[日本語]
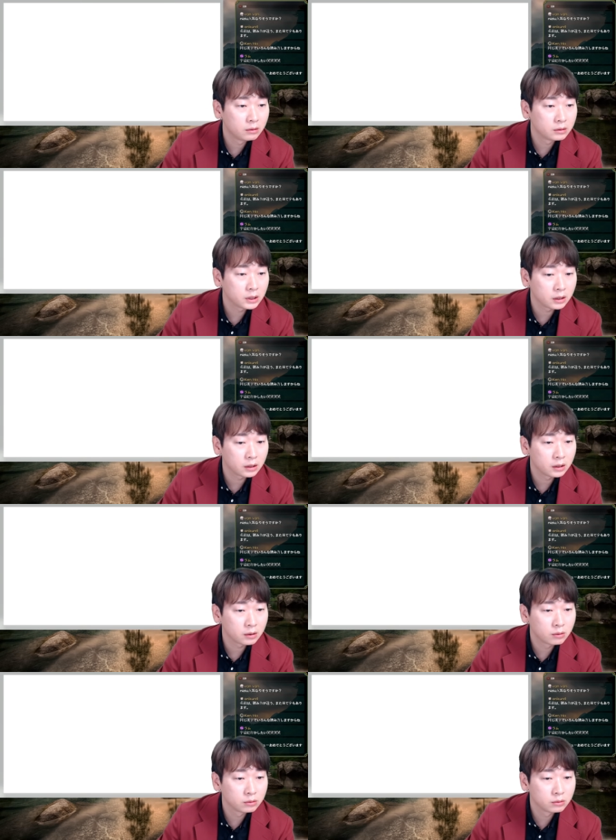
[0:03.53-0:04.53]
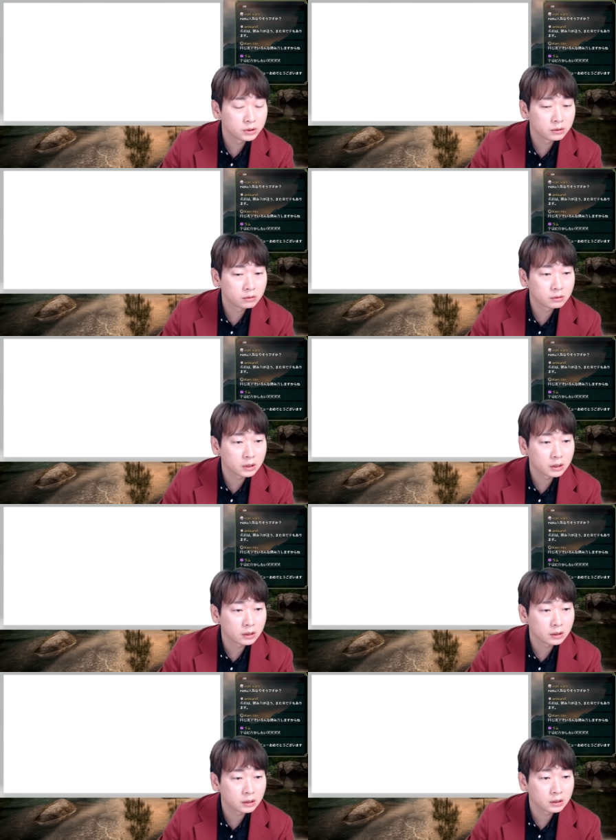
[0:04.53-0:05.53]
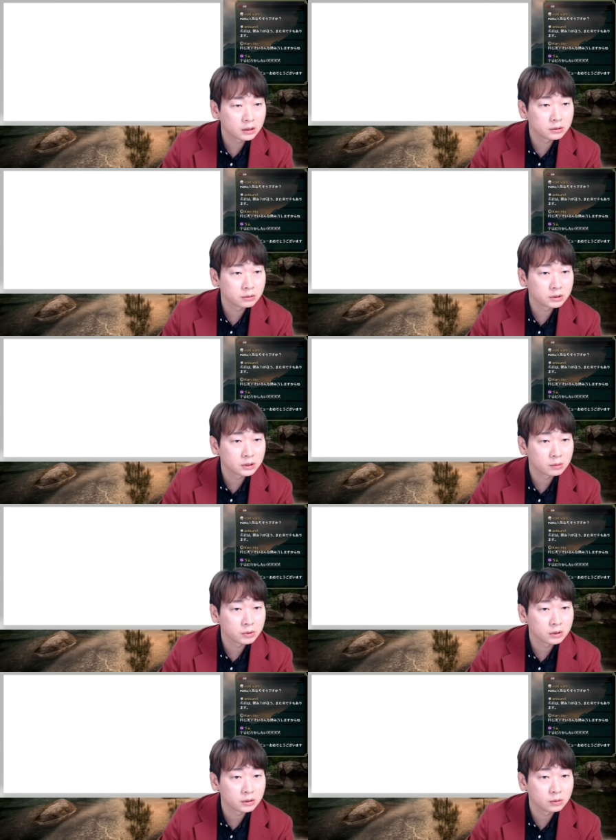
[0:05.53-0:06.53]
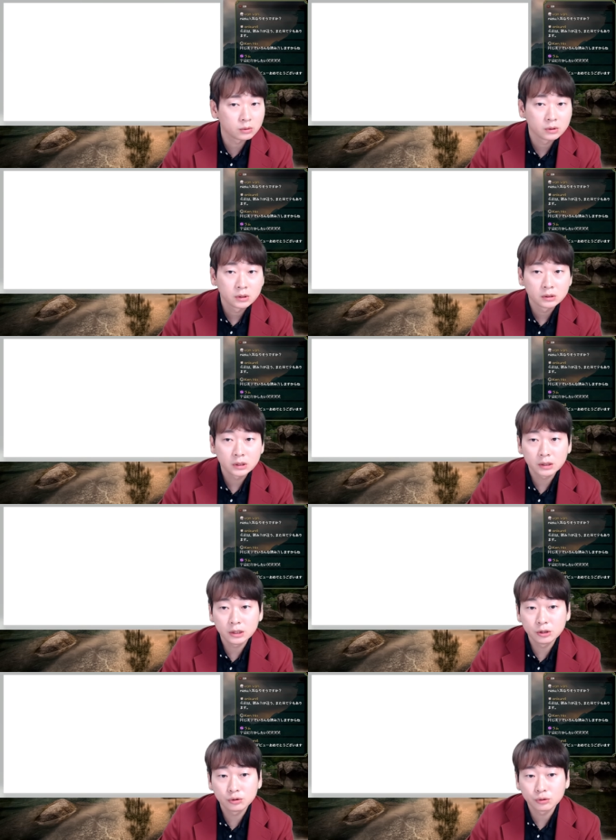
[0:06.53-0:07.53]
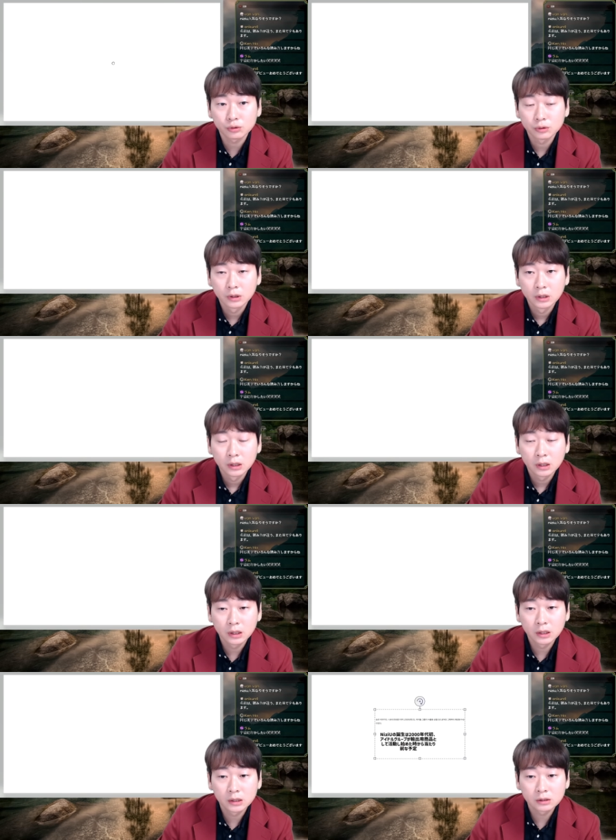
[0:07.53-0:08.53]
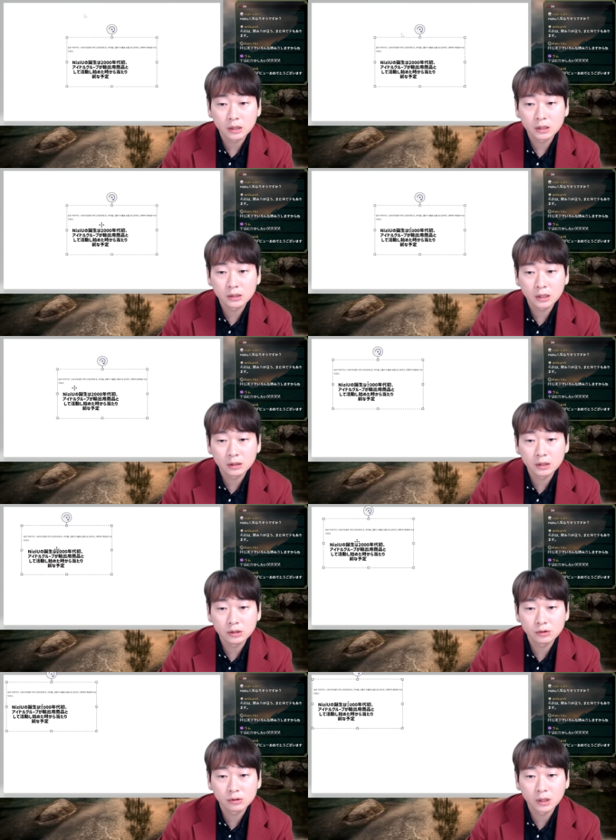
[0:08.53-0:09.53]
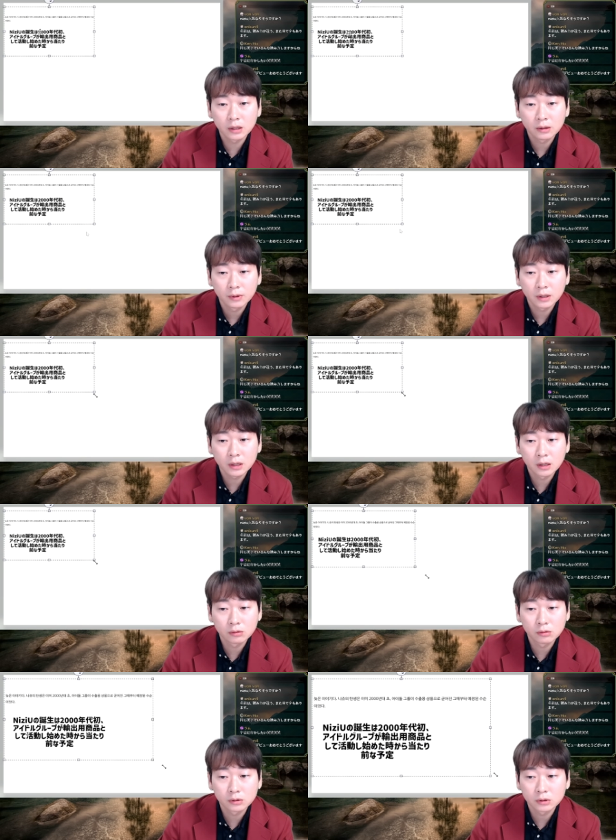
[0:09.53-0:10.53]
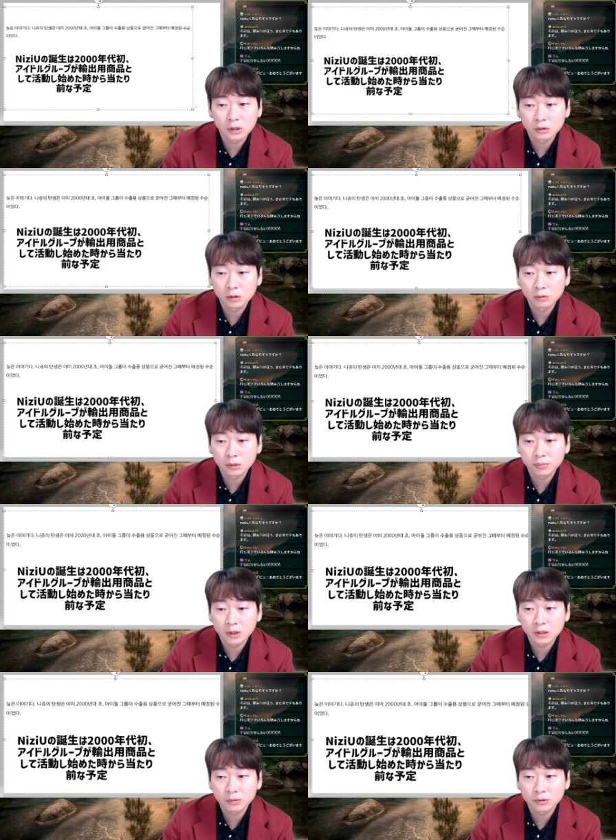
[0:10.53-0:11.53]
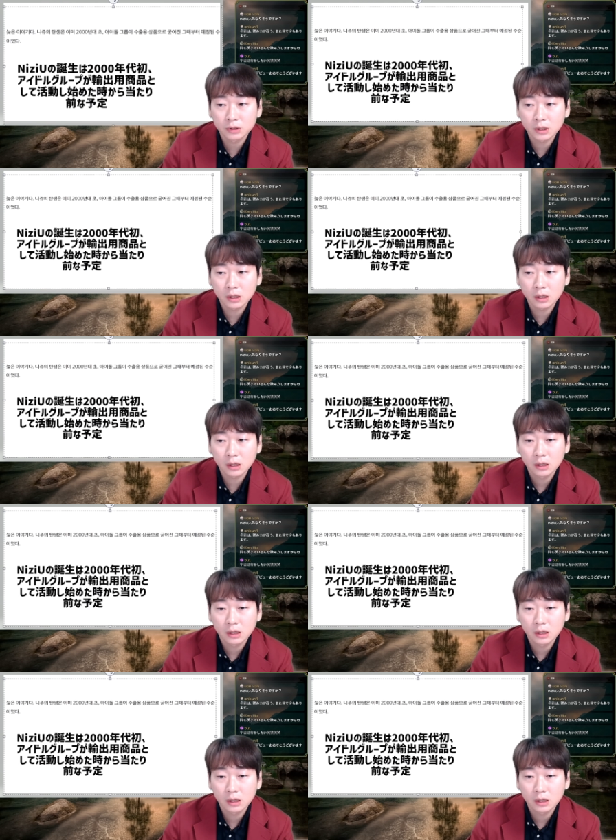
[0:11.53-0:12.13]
じゃあ、この資料から、話をしてみよう。じゃあ20。すでに2020年、韓国、日本でプレデビューしてか